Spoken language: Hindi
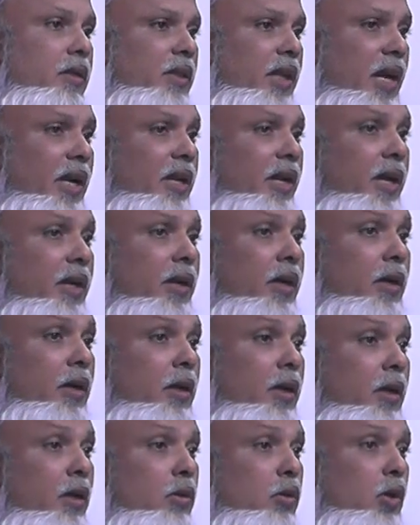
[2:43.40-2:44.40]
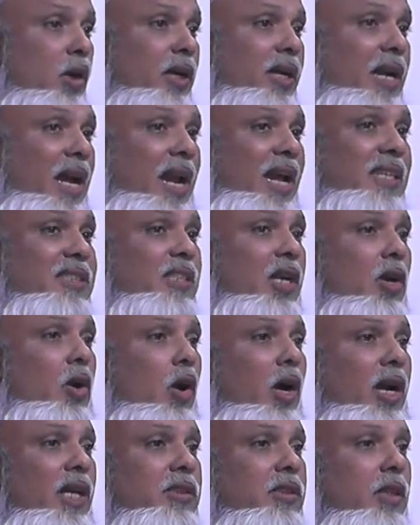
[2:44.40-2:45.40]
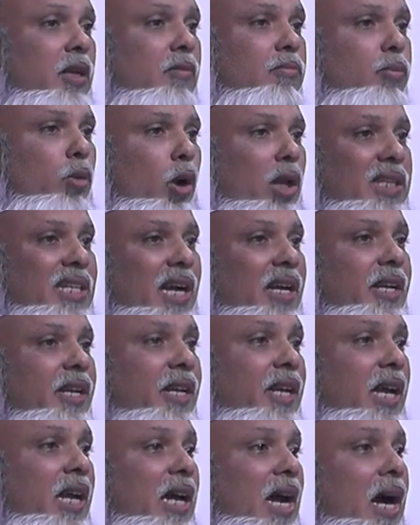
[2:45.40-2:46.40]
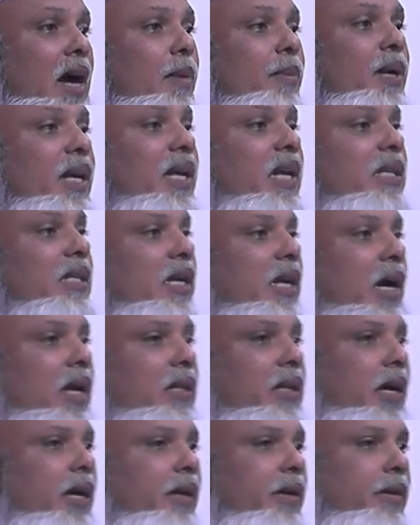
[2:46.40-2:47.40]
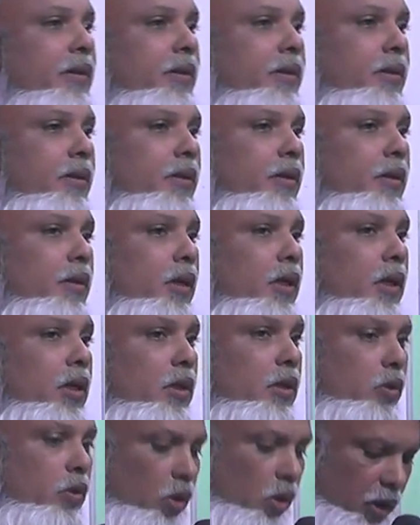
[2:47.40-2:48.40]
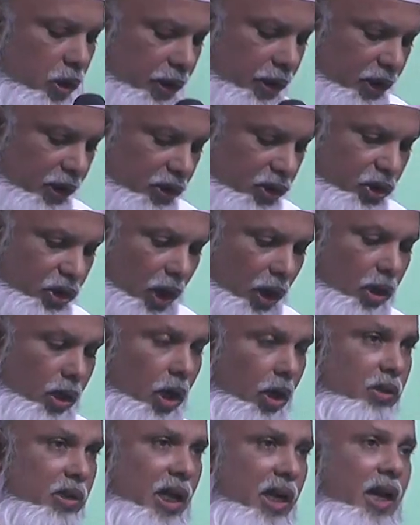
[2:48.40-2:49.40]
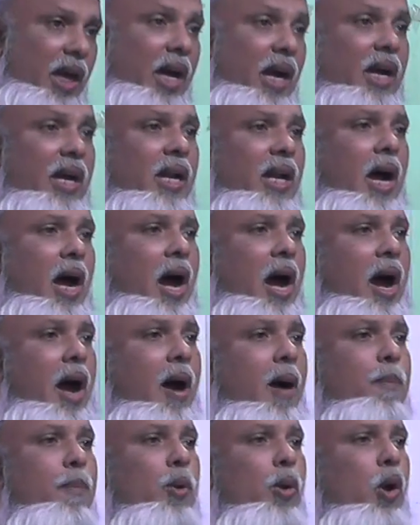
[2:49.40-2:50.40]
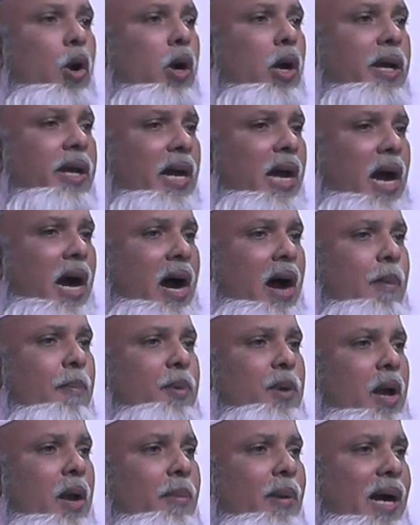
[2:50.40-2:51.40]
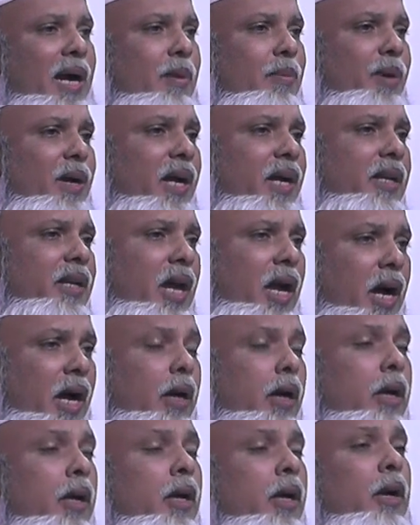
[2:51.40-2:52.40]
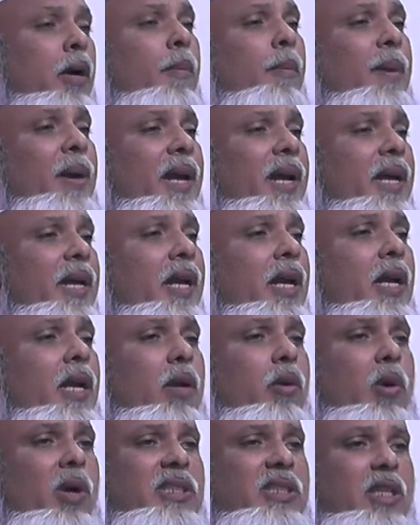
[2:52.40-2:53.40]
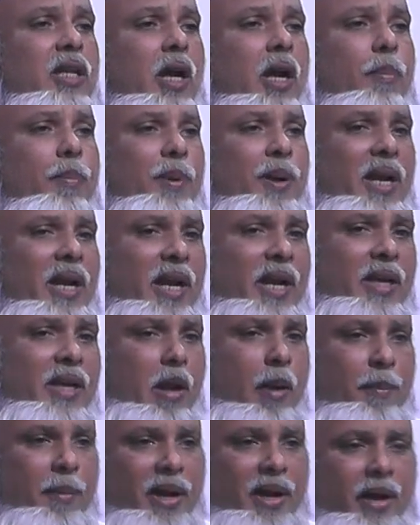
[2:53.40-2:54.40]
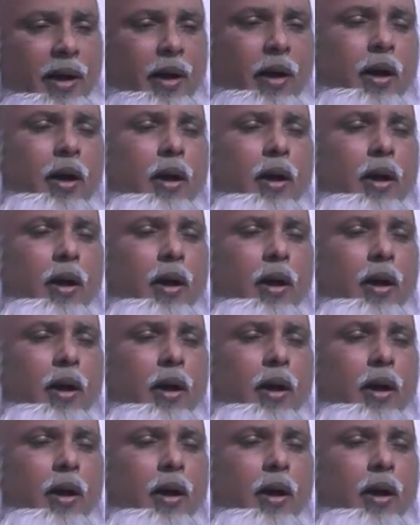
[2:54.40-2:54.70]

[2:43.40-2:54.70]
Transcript: देख लिए ना तो गैलेक्सी कॉलेज सिर्फ बोलता नहीं है काम करके दिखाता है तो इनशाला तला अगर आप लोग या आपके भाई बहन या मेरी ये रिक्वेस्ट ये अपील है या मेरे